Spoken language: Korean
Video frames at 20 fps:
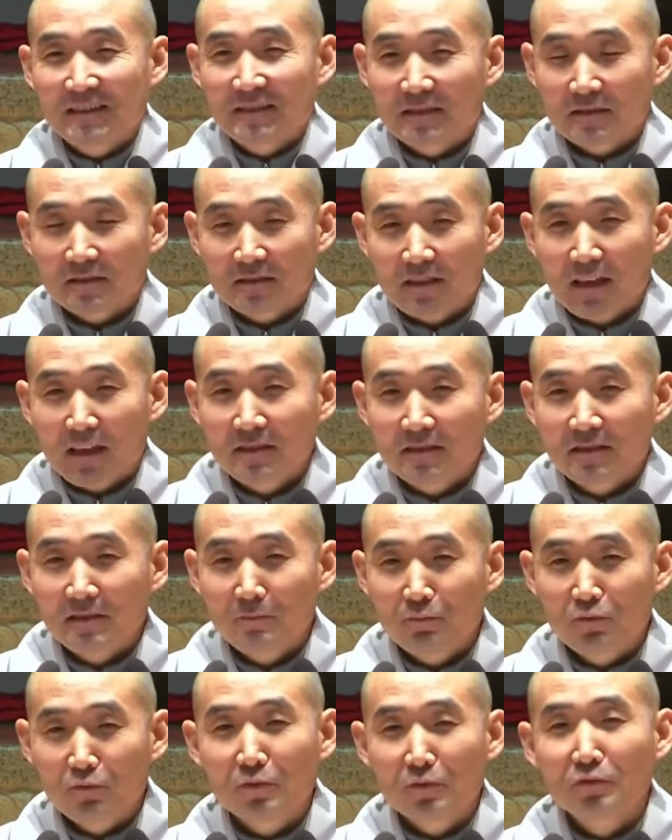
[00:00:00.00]
사실
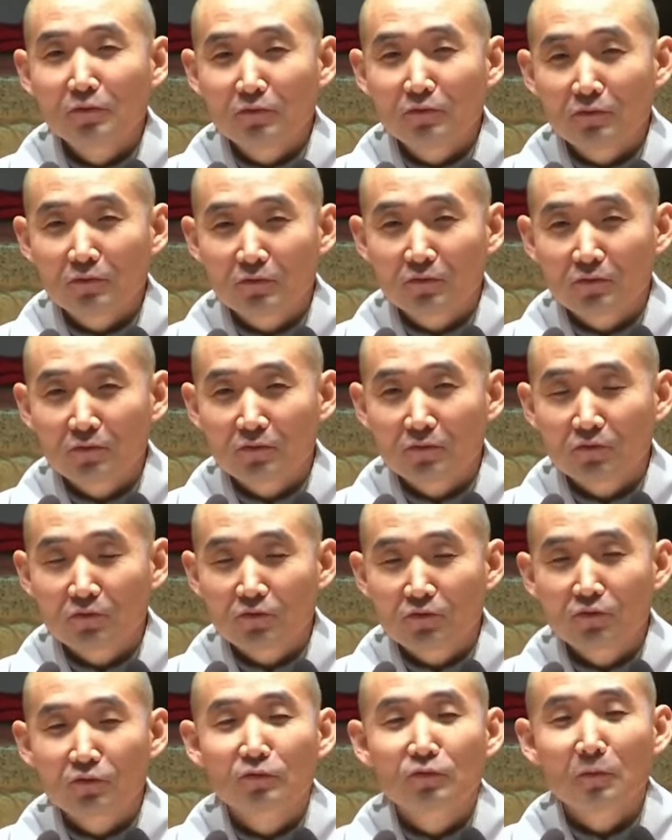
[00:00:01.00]
불교는
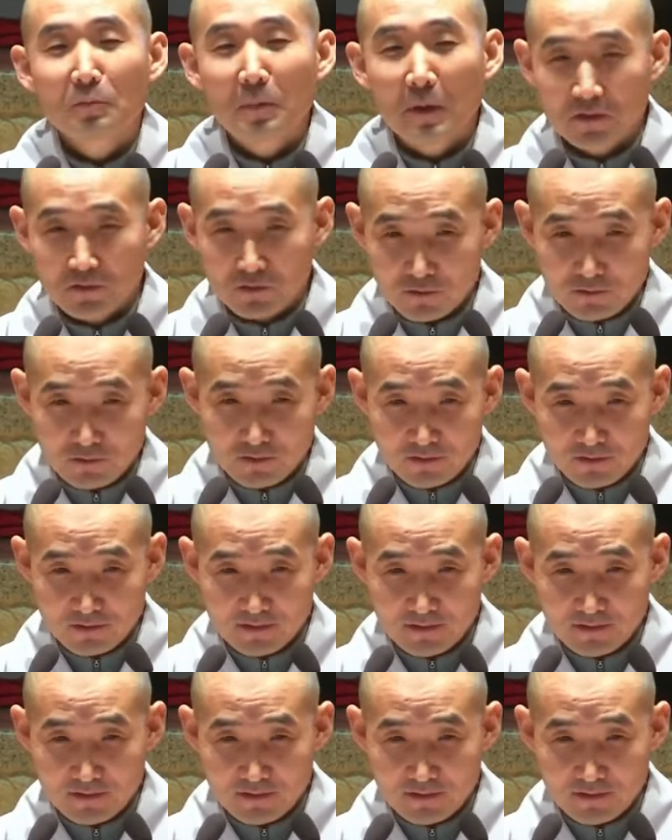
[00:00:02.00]
중도파죠.